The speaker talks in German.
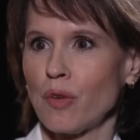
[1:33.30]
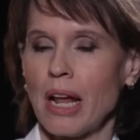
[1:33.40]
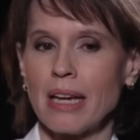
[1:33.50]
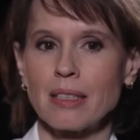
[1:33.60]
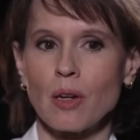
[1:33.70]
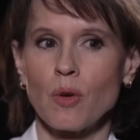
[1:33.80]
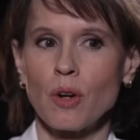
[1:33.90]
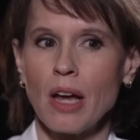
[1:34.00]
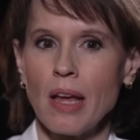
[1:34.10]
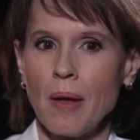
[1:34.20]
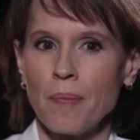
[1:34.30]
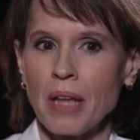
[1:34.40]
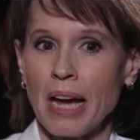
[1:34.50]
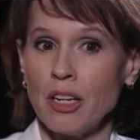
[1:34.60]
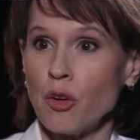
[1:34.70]
vielleicht auch
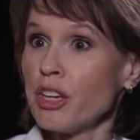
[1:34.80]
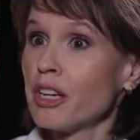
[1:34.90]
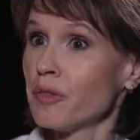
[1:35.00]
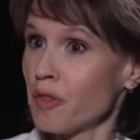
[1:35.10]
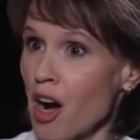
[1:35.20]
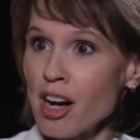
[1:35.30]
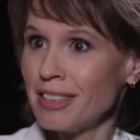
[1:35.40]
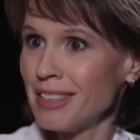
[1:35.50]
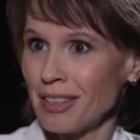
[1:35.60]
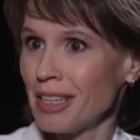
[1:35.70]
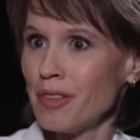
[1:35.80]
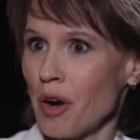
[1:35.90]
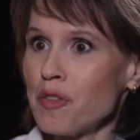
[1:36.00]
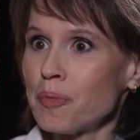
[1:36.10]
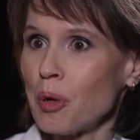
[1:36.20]
eine neue Gefahr, die da irgendwie
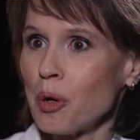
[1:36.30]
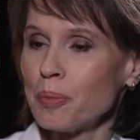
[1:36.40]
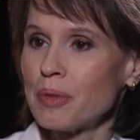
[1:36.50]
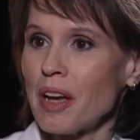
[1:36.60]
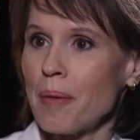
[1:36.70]
aufploppt,